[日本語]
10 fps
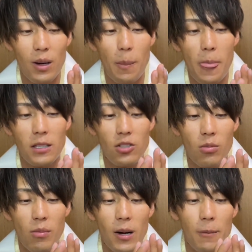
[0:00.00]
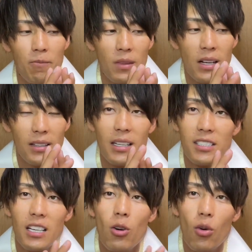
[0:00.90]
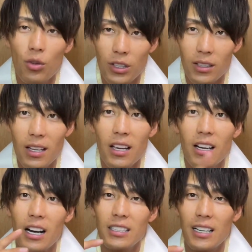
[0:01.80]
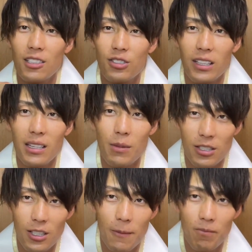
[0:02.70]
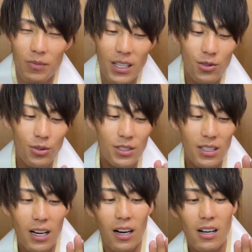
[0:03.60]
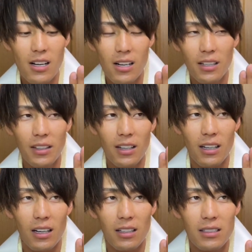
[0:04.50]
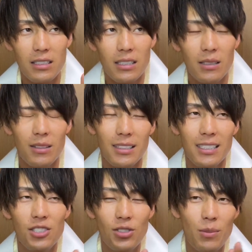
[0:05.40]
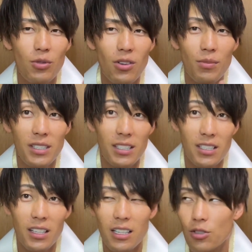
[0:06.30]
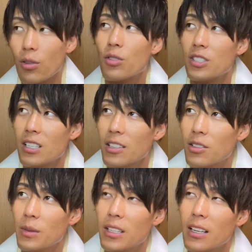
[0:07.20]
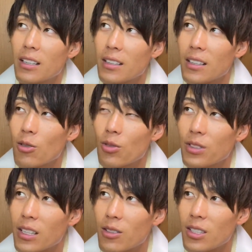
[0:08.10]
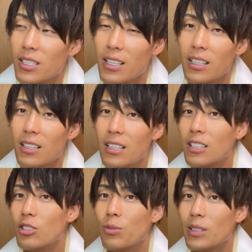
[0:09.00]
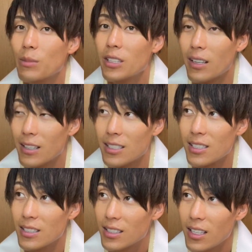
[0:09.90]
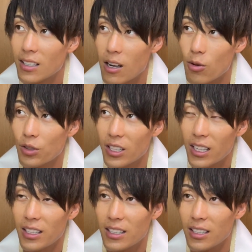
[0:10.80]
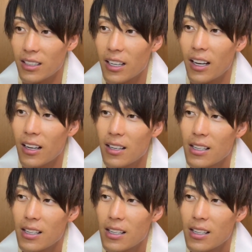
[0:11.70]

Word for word: はそのまま電車を降りて階段下ってました。で、そいつが、なんか、一応ね僕もぶつかっちゃったからちょっとこうチラッと見てなんか怒ったりとかしてないかなと思って見たらすっげえなんかこう睨んできてて